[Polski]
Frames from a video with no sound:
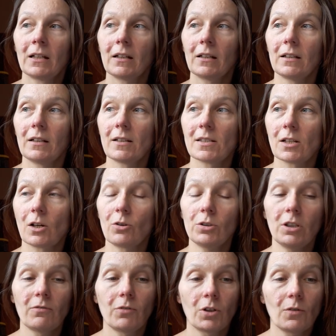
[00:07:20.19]
e,
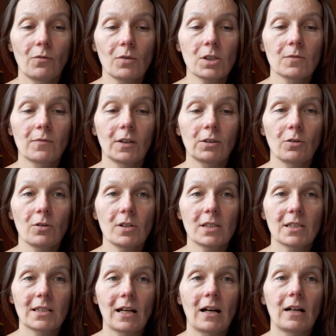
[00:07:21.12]
zachodnie województwa to
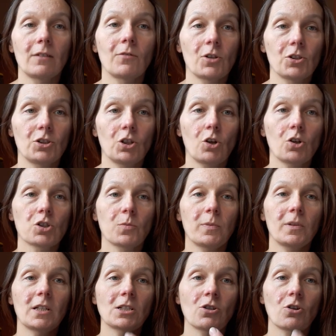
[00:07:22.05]
jest ta właśnie
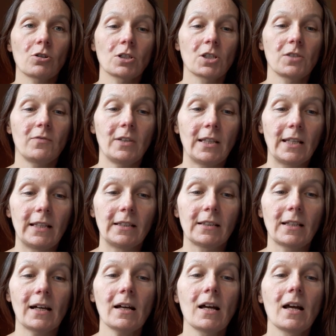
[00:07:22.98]
gospodarczo
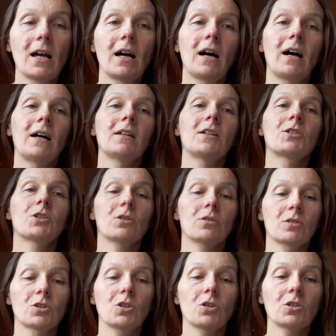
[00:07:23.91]
rozwinięta, ale
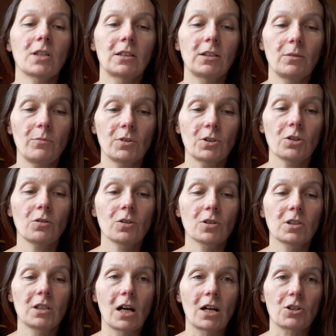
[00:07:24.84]
co, co, za tym, co to
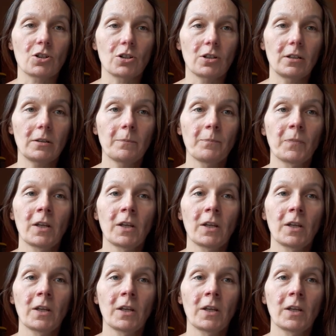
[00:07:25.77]
znaczy?